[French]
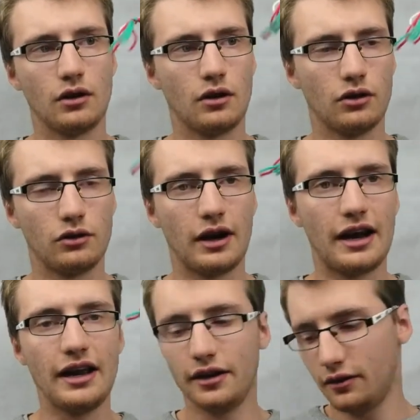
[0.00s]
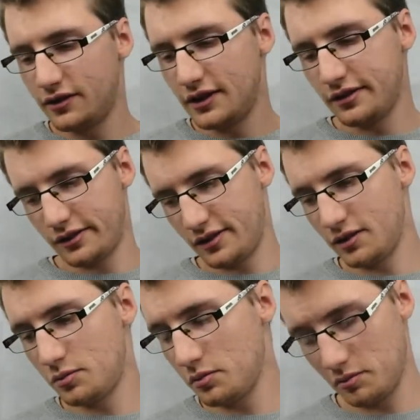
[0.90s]
de la laine,
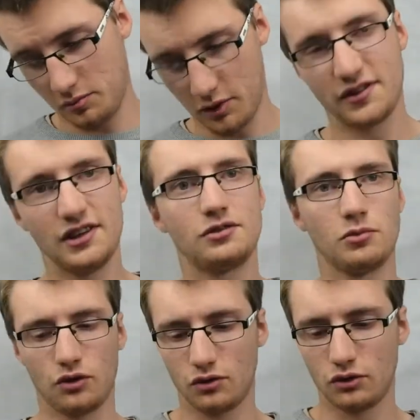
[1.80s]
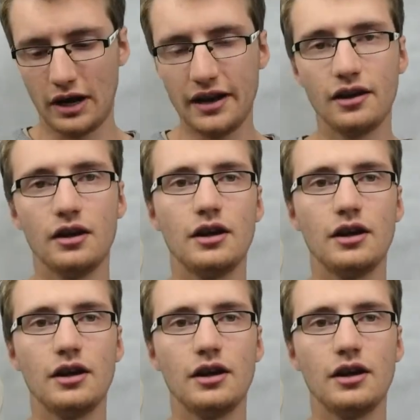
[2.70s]
6 morceaux de laine,